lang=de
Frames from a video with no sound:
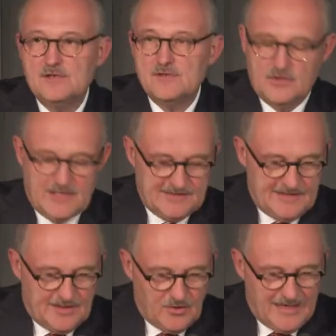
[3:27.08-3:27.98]

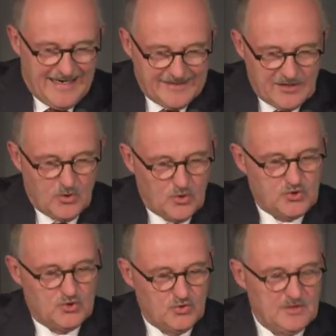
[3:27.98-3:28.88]
sodass auch andere
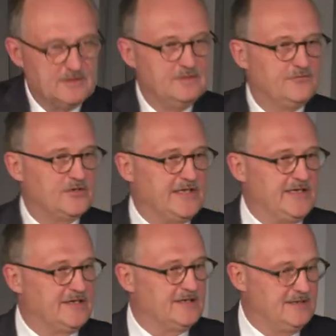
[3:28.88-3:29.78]
Hochschulen von
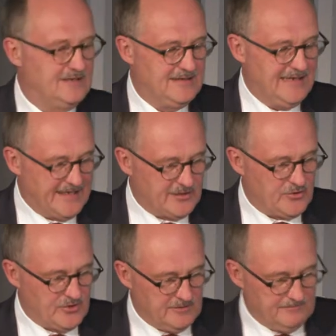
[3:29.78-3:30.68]
Ihnen lernen
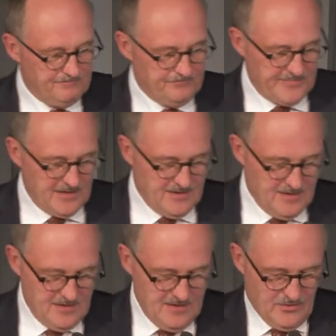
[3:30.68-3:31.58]
können.
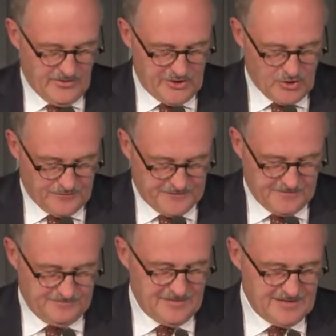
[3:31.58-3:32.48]
Und ich
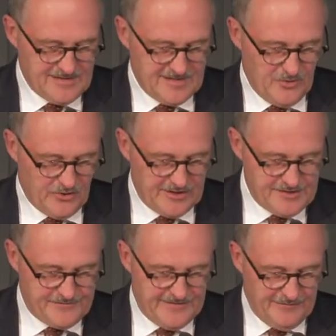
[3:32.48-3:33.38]
hoffe, dass Sie
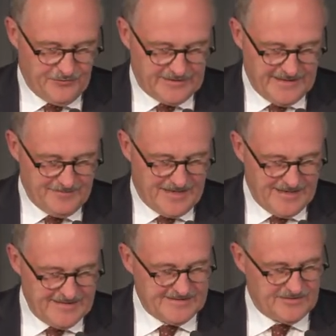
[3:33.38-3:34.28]
möglichst viel von dem
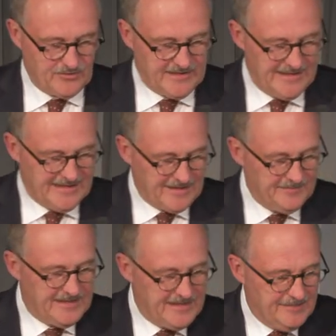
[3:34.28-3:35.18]
Geist und
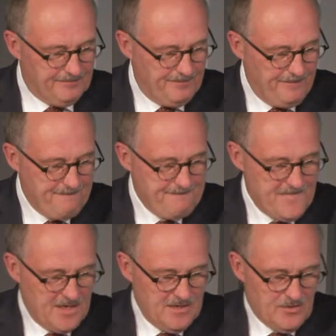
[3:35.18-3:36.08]
Elan mitnehmen.
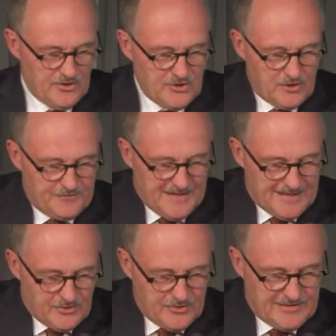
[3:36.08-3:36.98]
Und ich hoffe
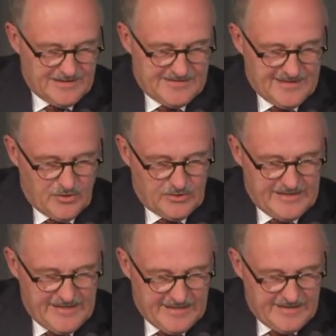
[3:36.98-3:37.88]
auch, dass Sie auch
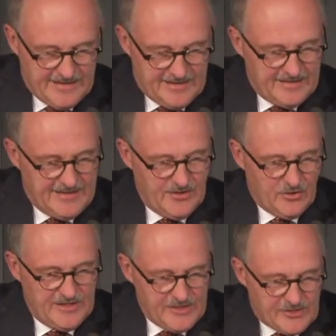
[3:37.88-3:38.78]
diejenigen, die
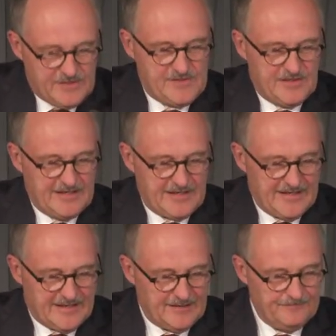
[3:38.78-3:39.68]
noch nicht zu den
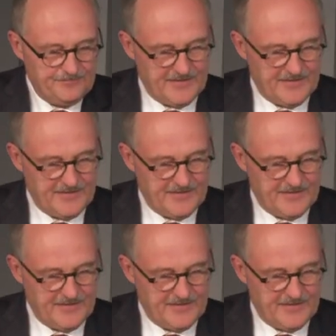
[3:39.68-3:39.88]
Trägern